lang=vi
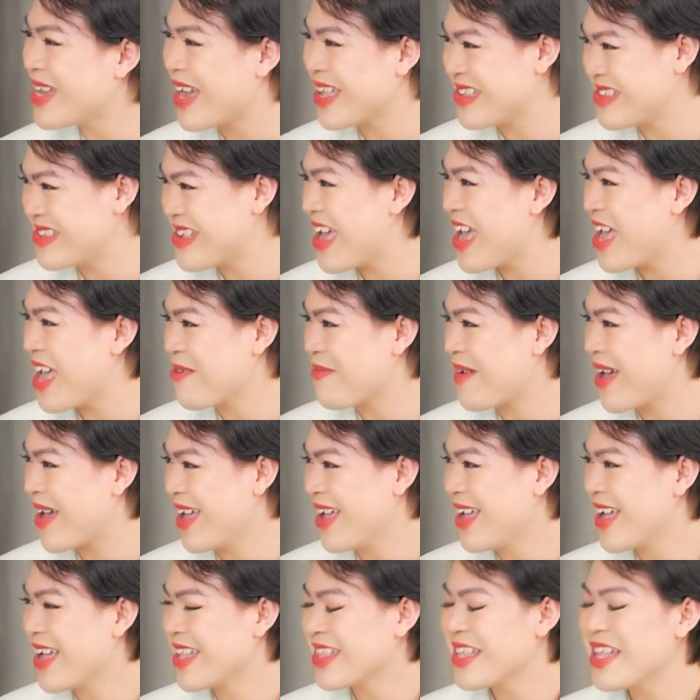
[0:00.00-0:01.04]
chán chè mà
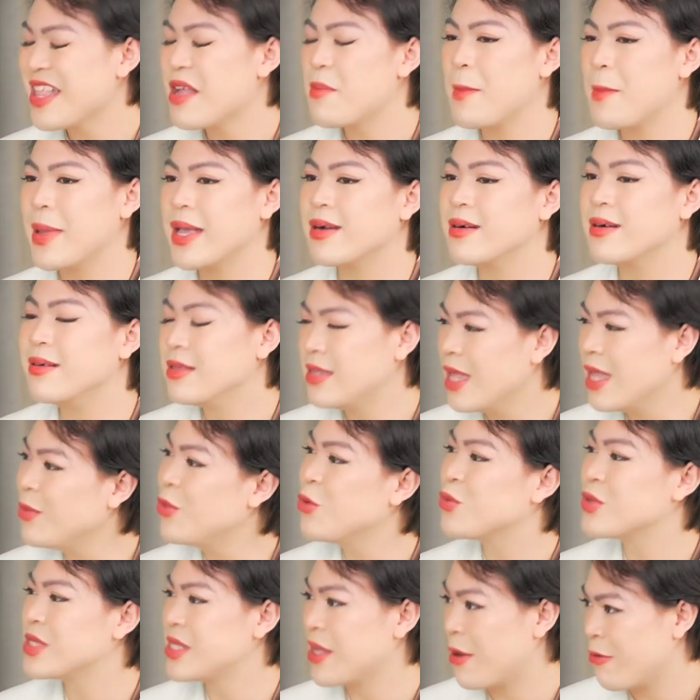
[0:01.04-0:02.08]
tức là mình cứ tiếp
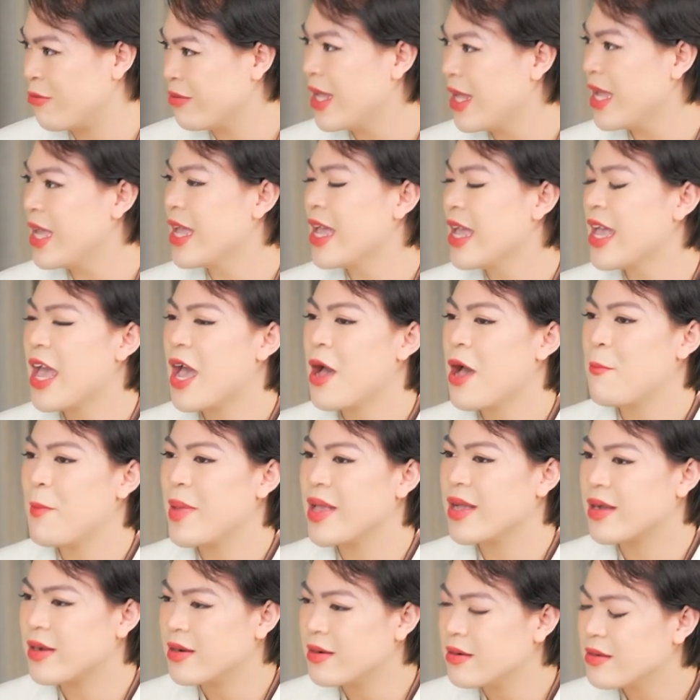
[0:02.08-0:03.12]
tục sống đi
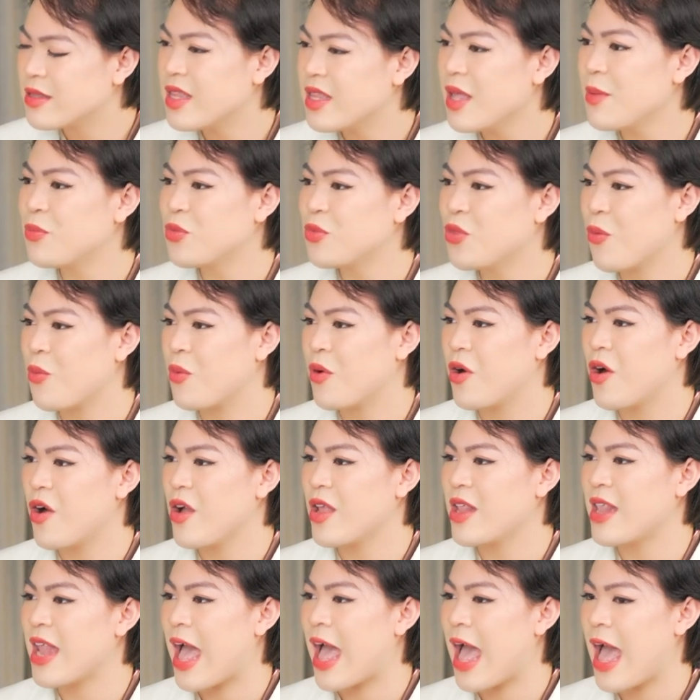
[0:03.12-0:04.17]
mình cứ tiếp tục
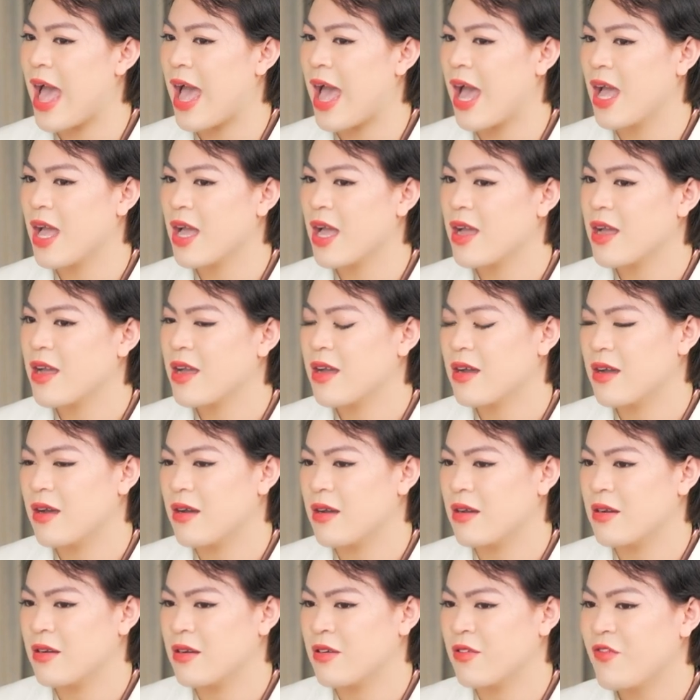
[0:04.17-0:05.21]
gọi là
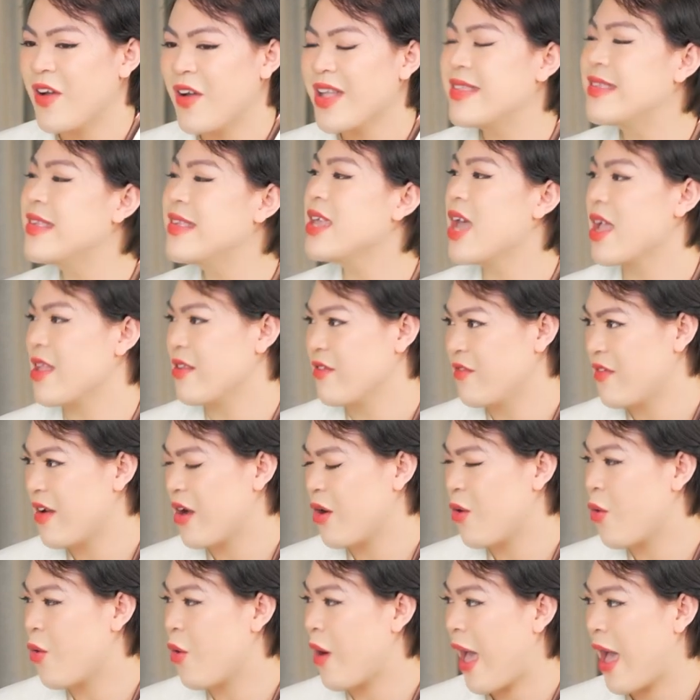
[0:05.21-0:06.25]
uh, phát triển và
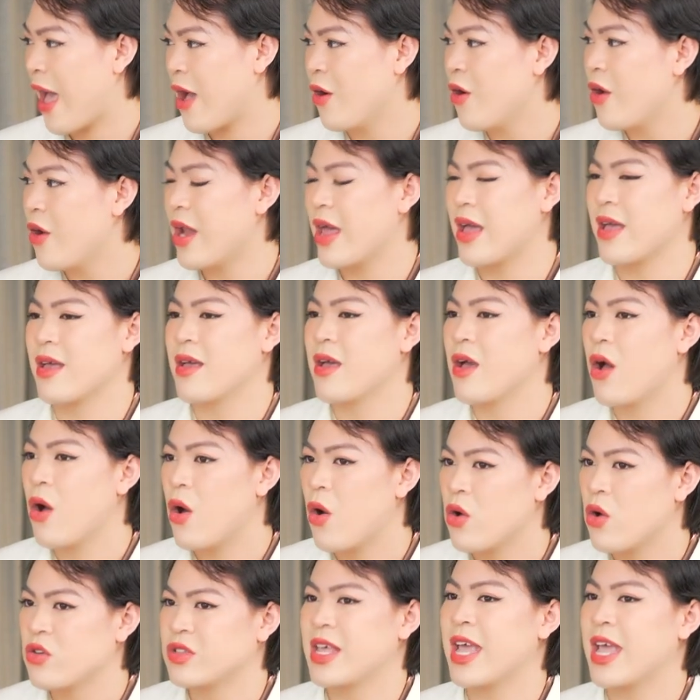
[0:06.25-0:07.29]
cố gắng gọi là
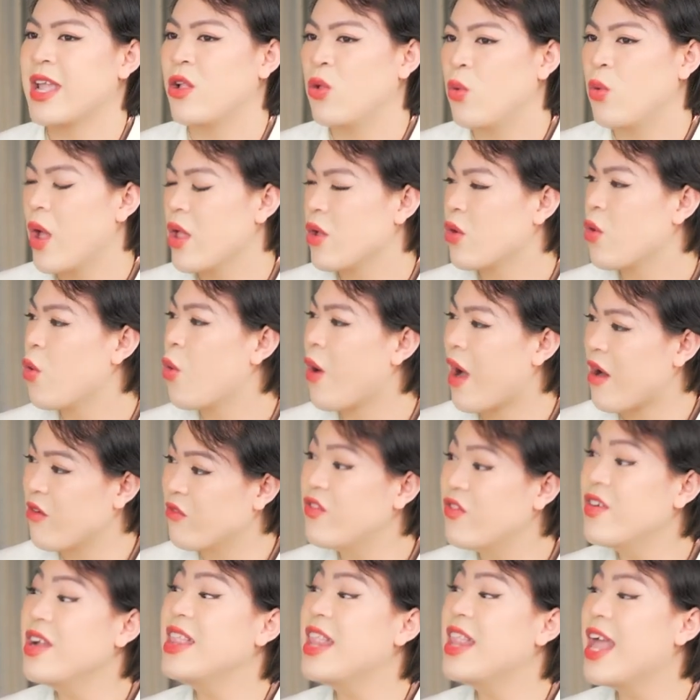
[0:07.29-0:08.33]
rèn luyện cố gắng
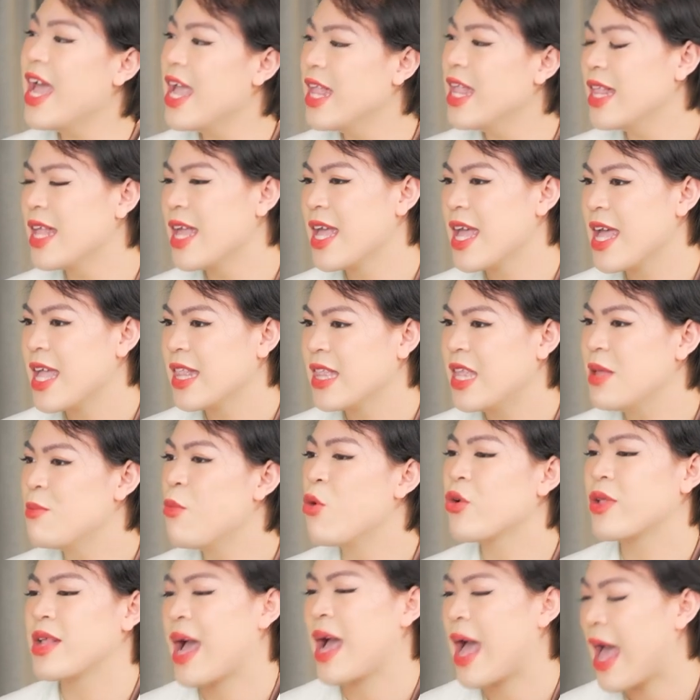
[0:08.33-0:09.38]
vươn lên thì
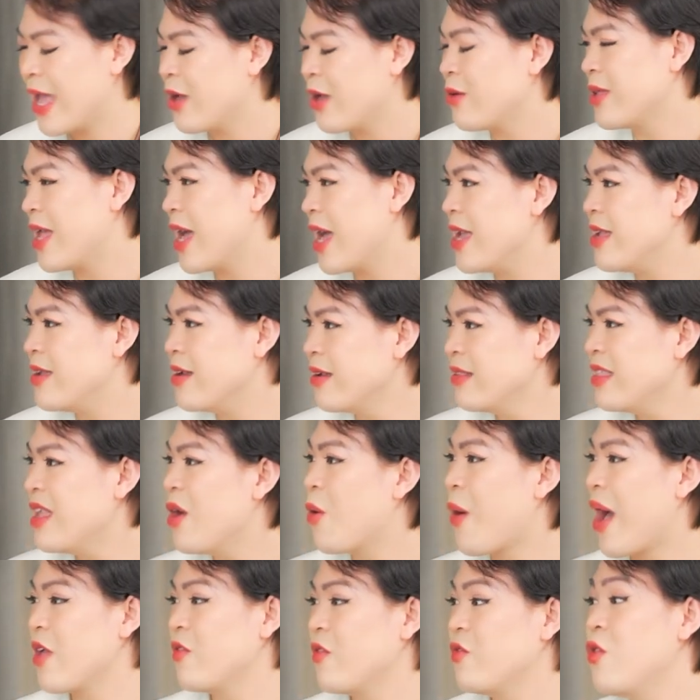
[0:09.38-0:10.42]
một ngày ở đấy những
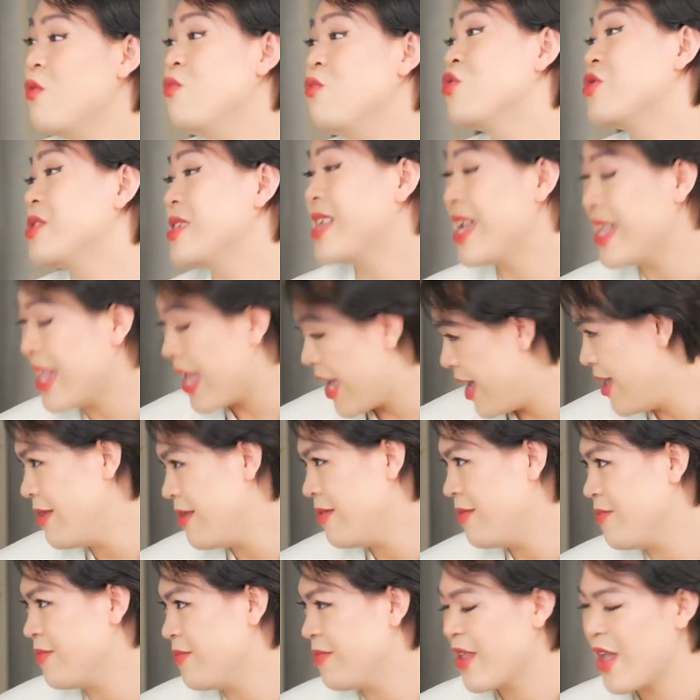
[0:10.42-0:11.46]
điều hạnh phúc nó sẽ
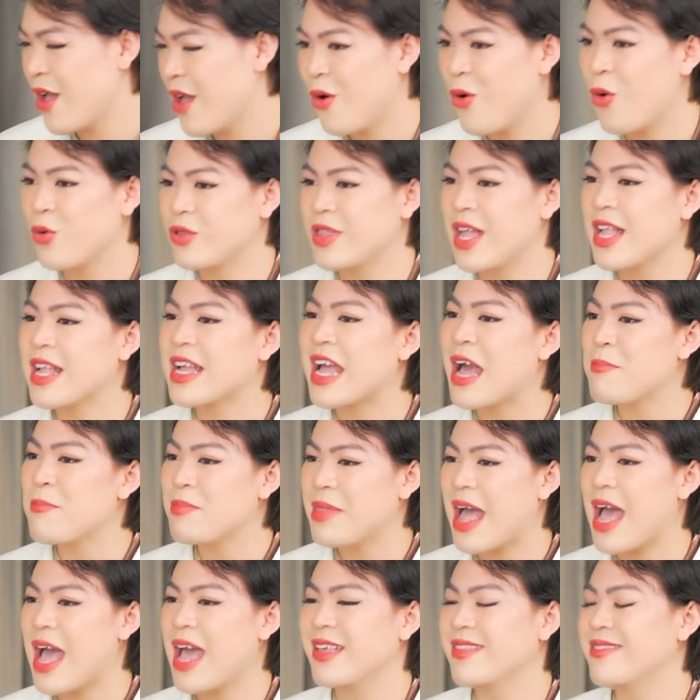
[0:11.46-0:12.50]
đến Hổ tận cam
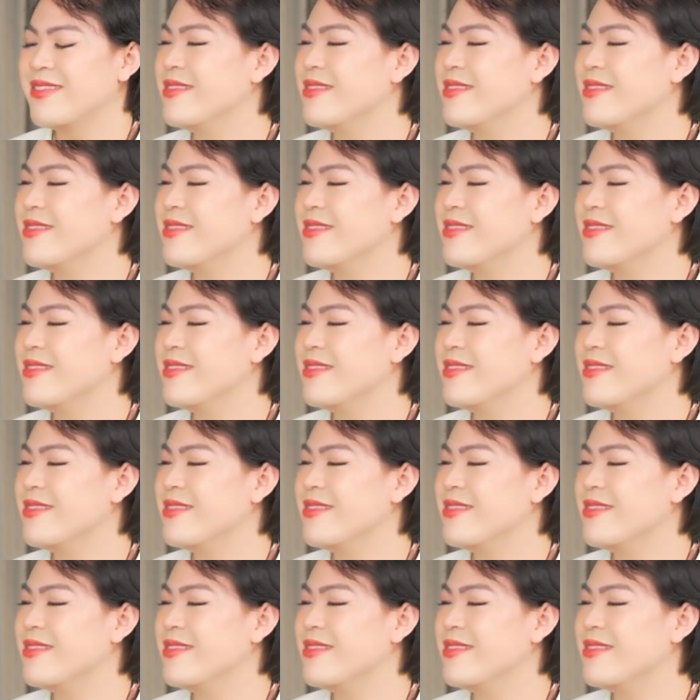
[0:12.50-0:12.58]
lai